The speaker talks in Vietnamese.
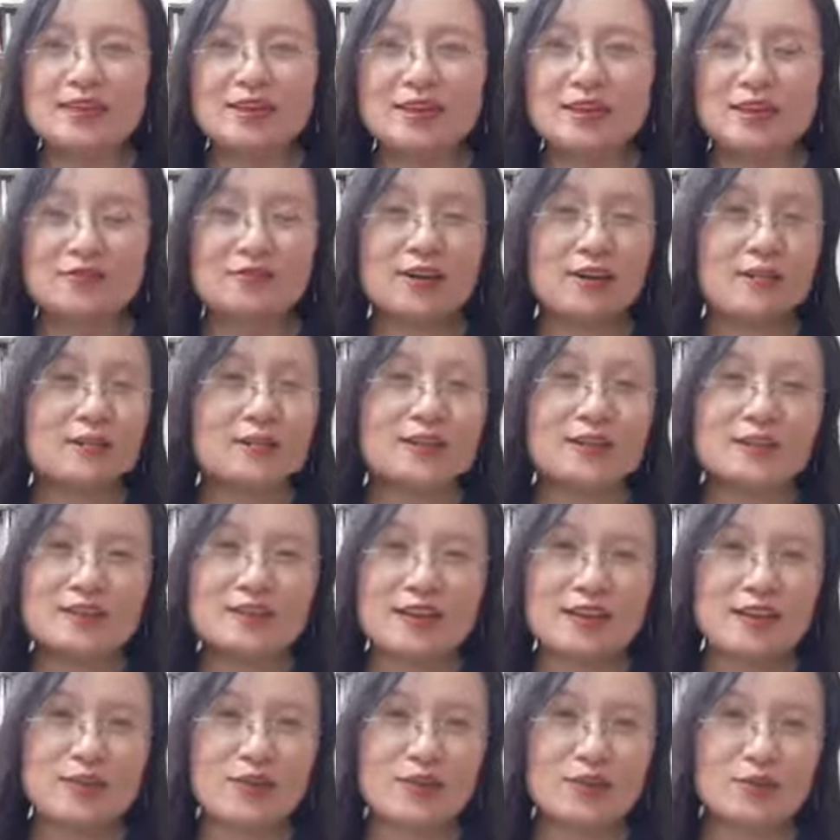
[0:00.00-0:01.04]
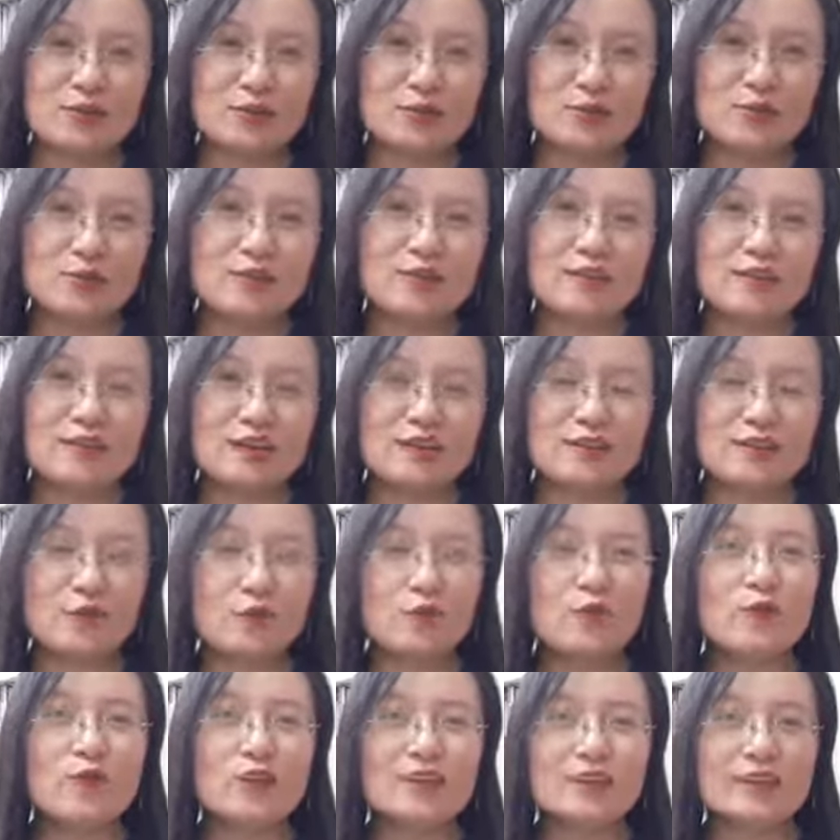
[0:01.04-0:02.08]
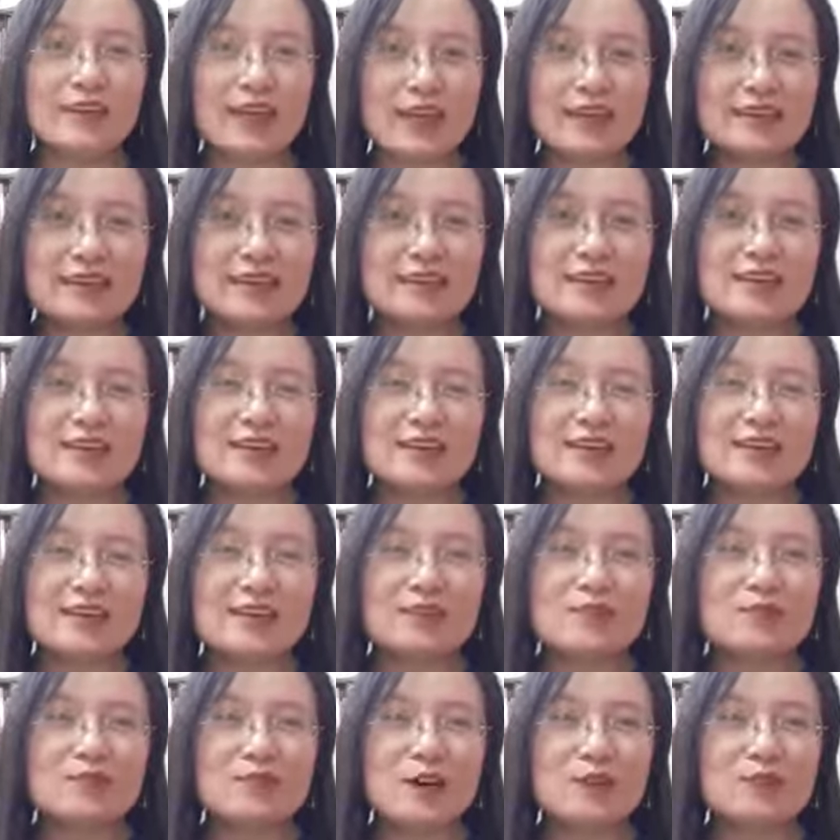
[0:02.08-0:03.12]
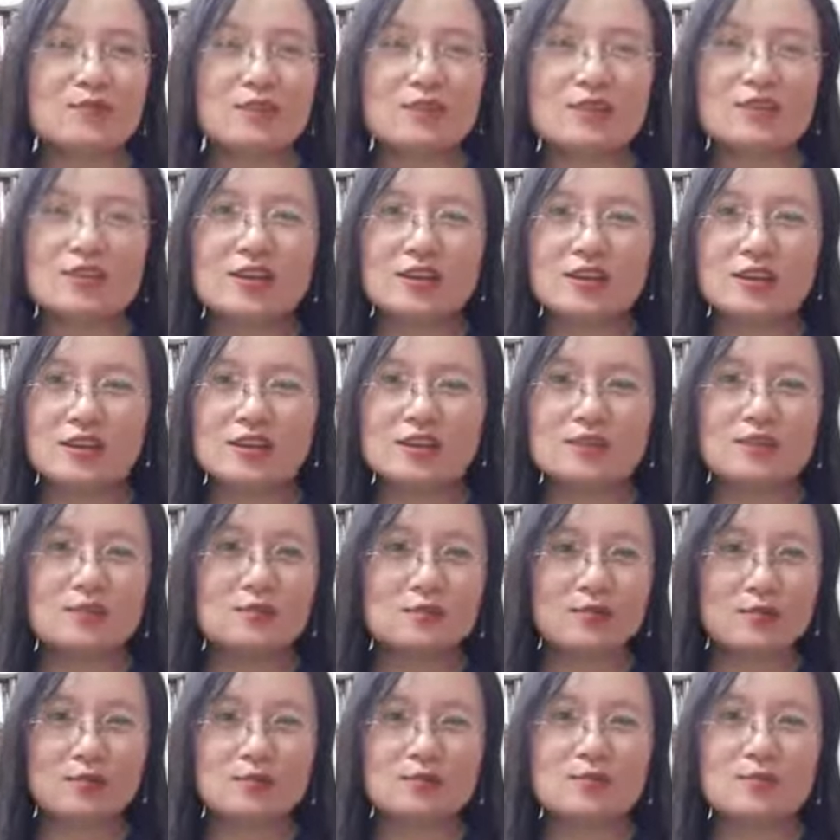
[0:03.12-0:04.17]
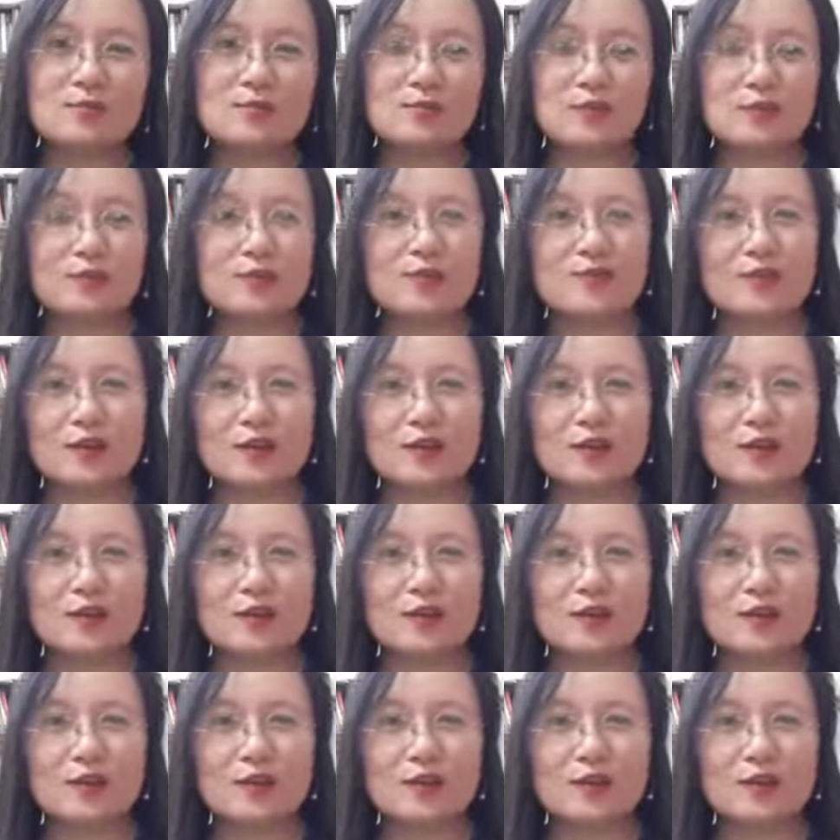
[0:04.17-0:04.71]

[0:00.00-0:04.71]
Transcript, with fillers: à, vẫn biết là còn nhiều khía cạnh thú vị khác hy vọng có thể tiếp tục tìm hiểu và